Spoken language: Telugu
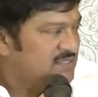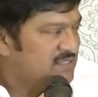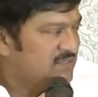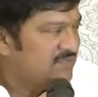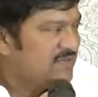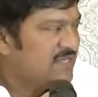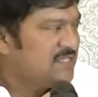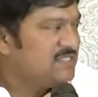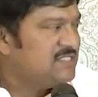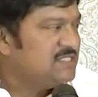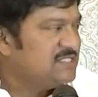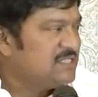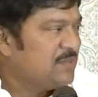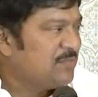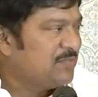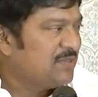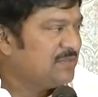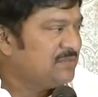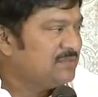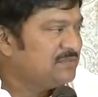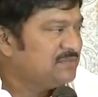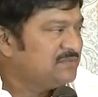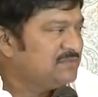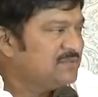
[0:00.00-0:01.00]
శివాజీ
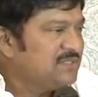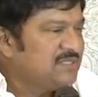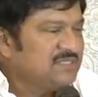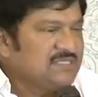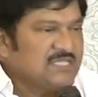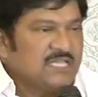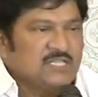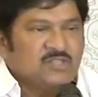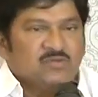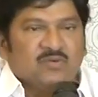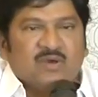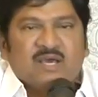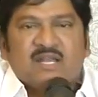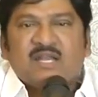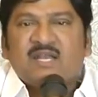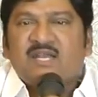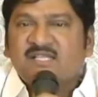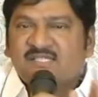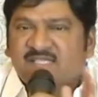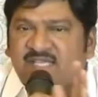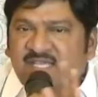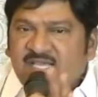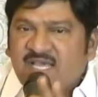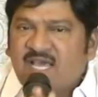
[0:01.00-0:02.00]
చెప్పటం తద్వారా
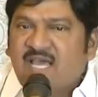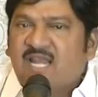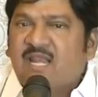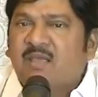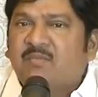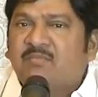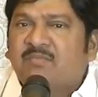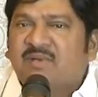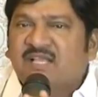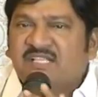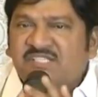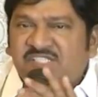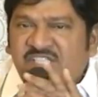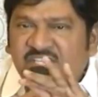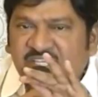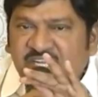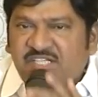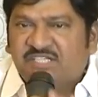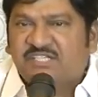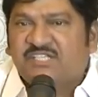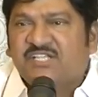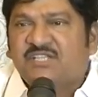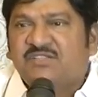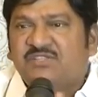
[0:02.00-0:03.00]
నిజంగానే మంచి
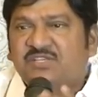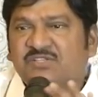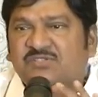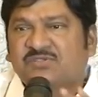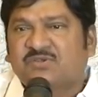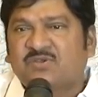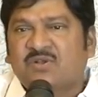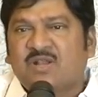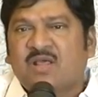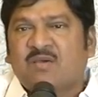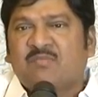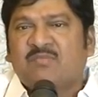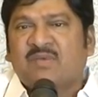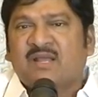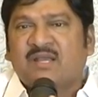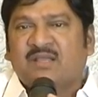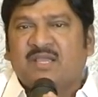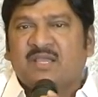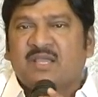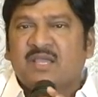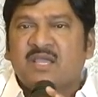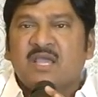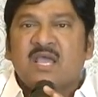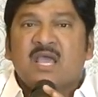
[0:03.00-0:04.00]
డెసిషన్
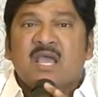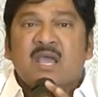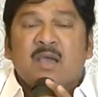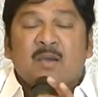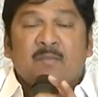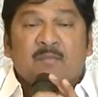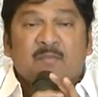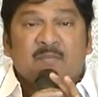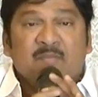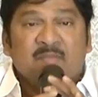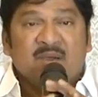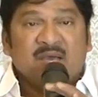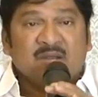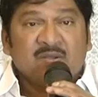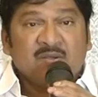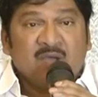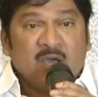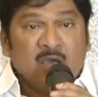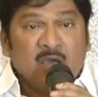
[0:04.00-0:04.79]
తీసుకున్నామని మనం